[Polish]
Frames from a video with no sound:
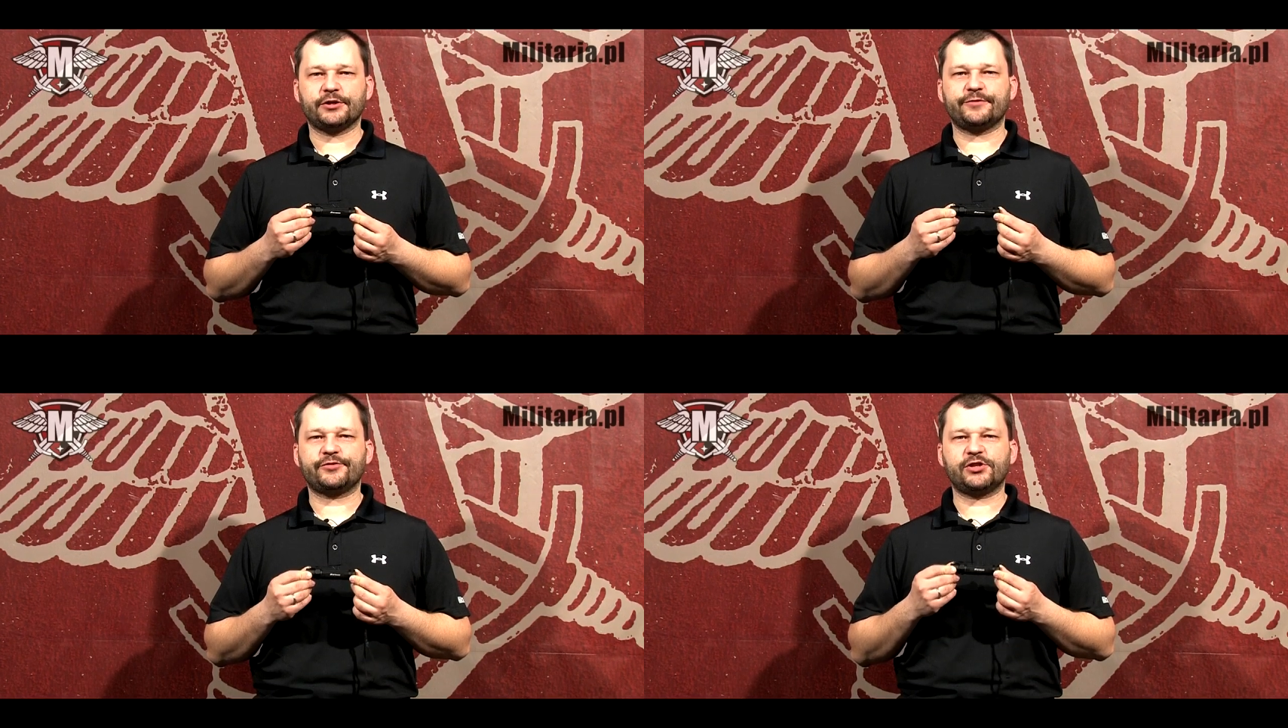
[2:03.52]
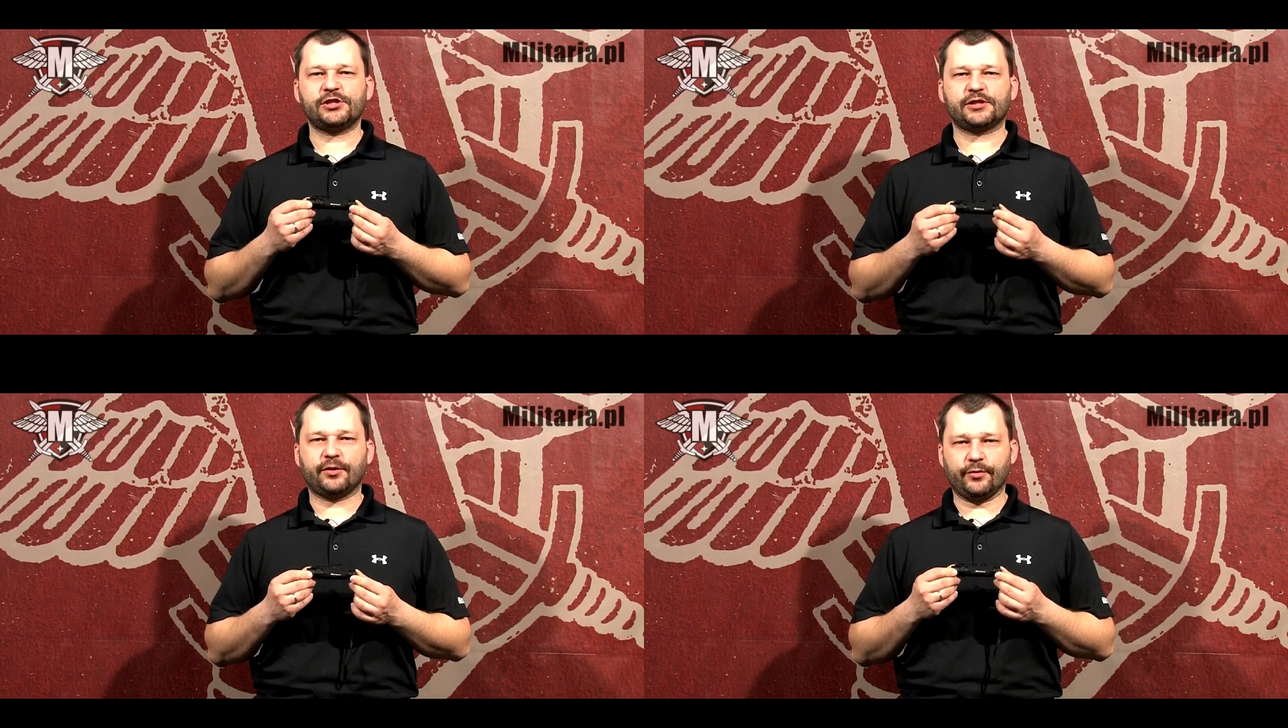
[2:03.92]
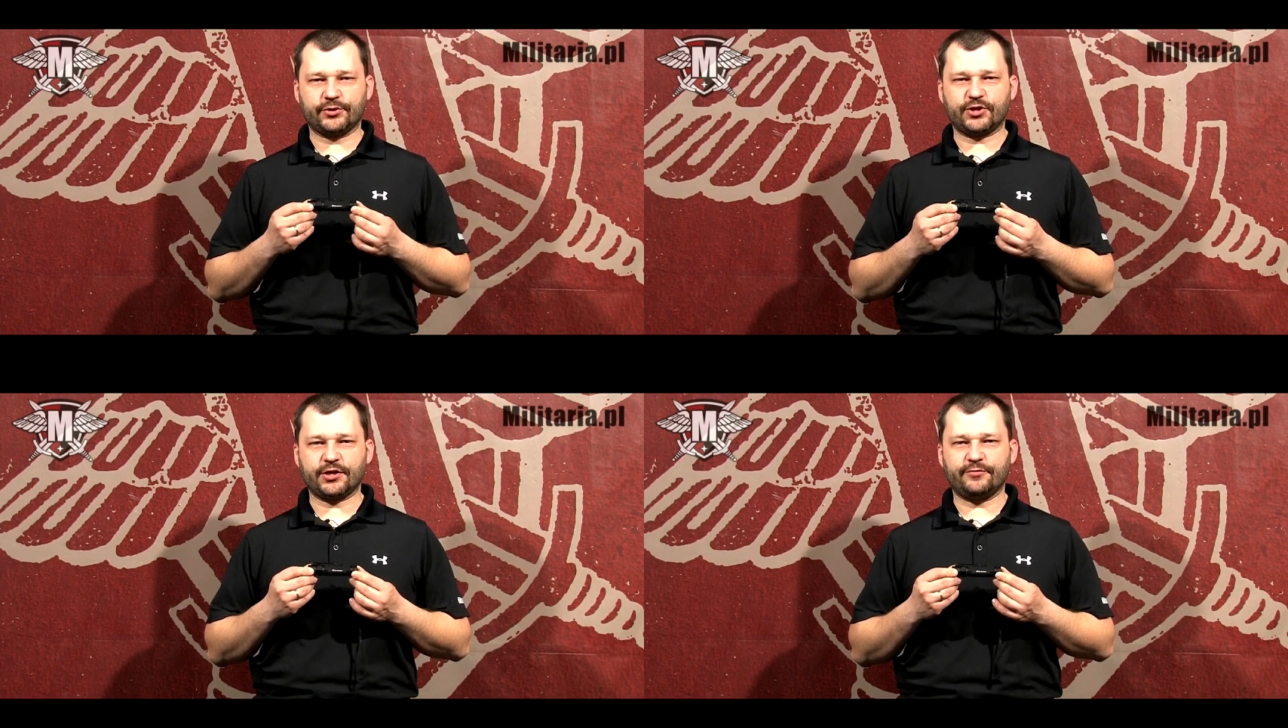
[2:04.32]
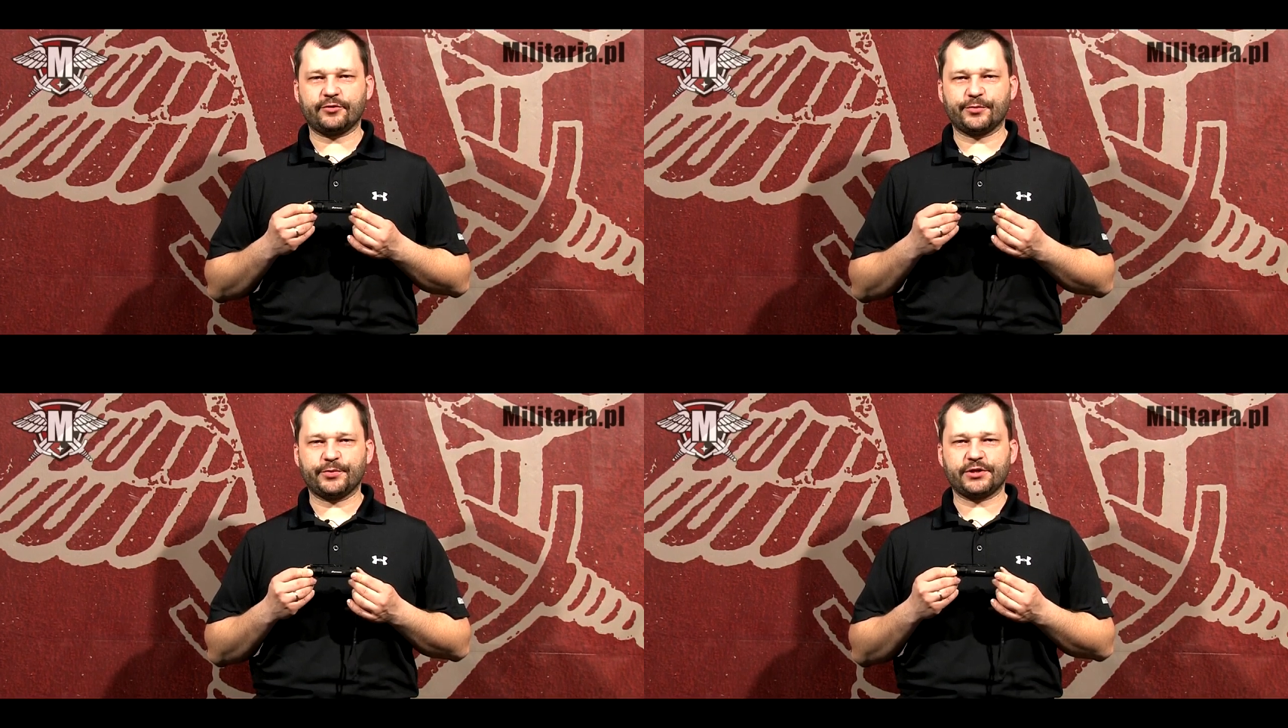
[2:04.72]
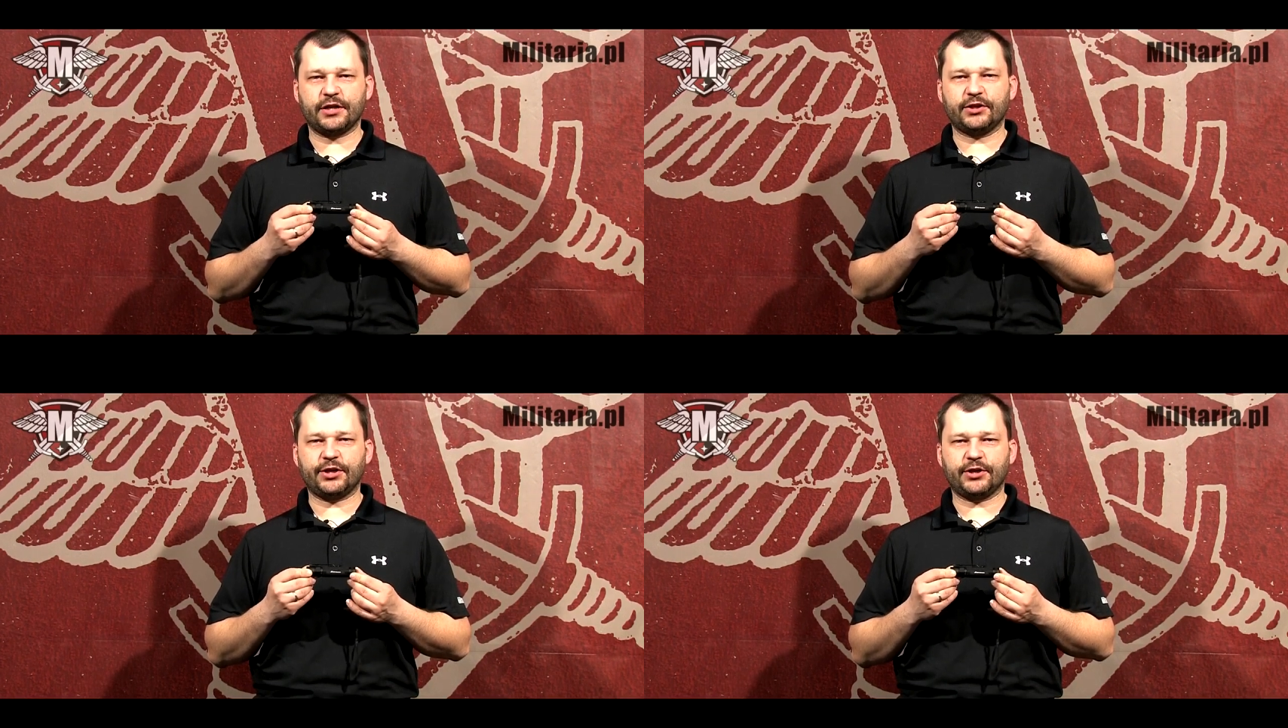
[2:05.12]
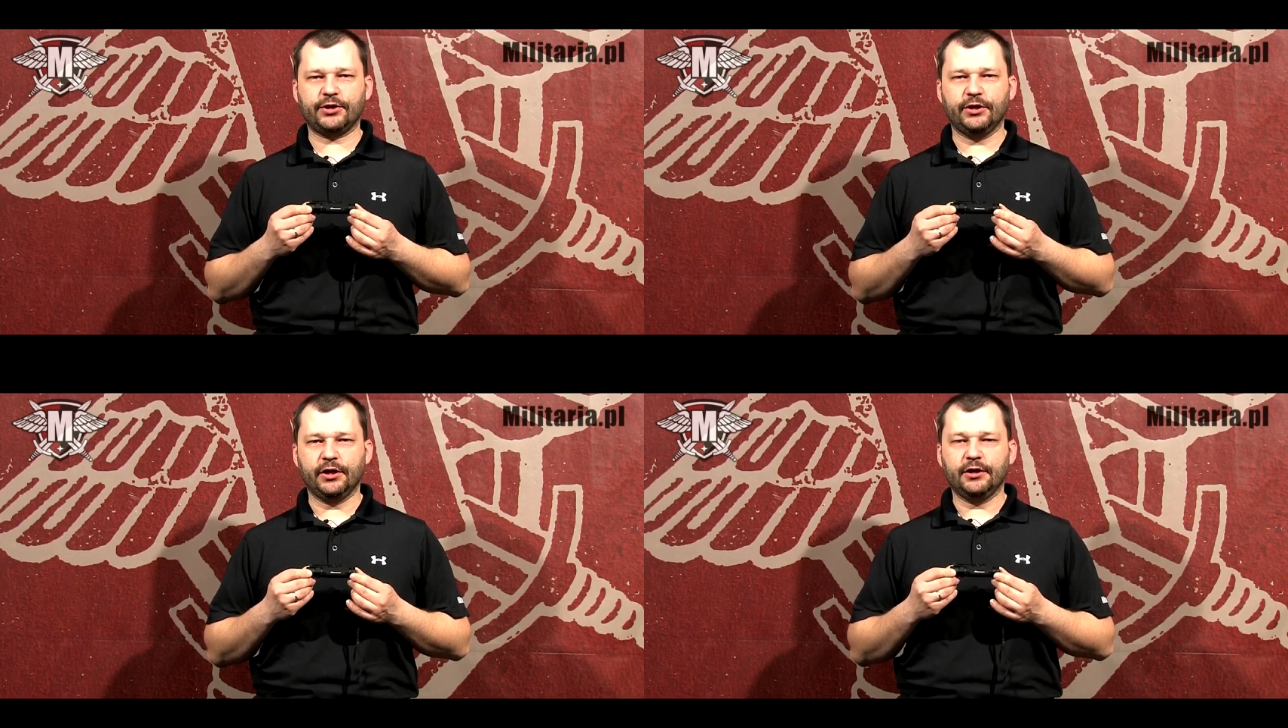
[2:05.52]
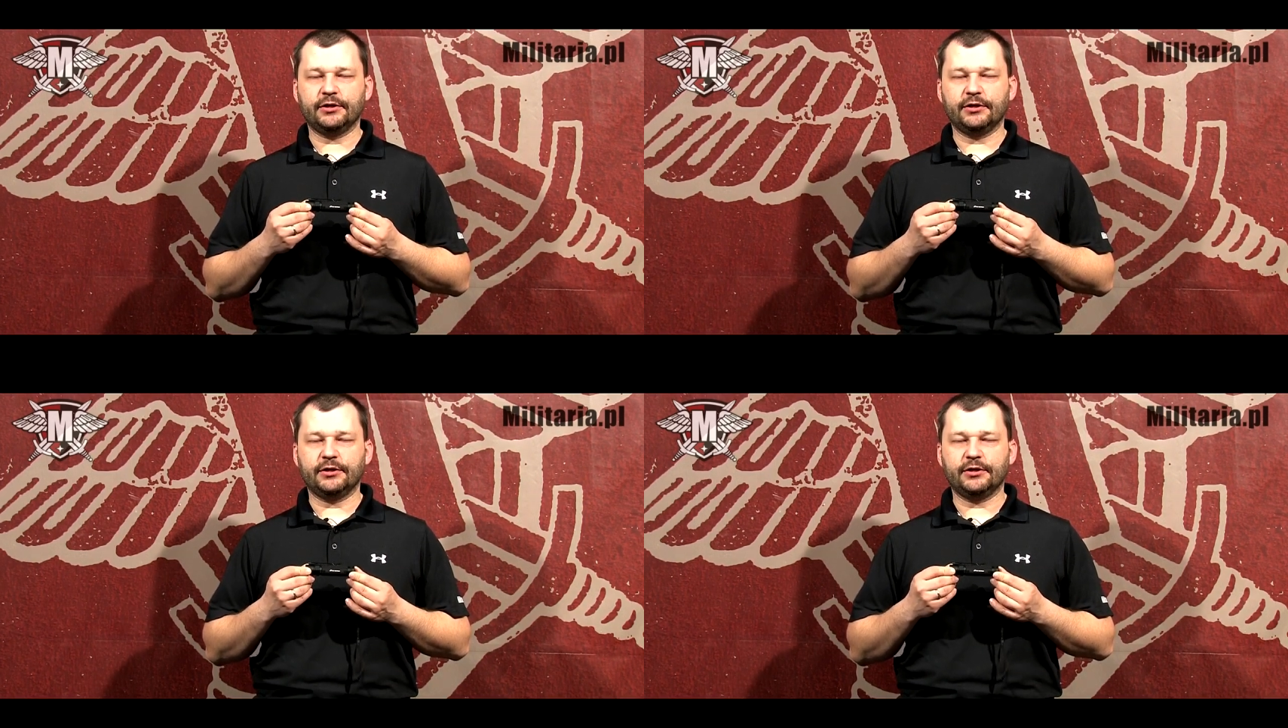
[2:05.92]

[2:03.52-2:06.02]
że wszystkie łączenia w korpusie latarki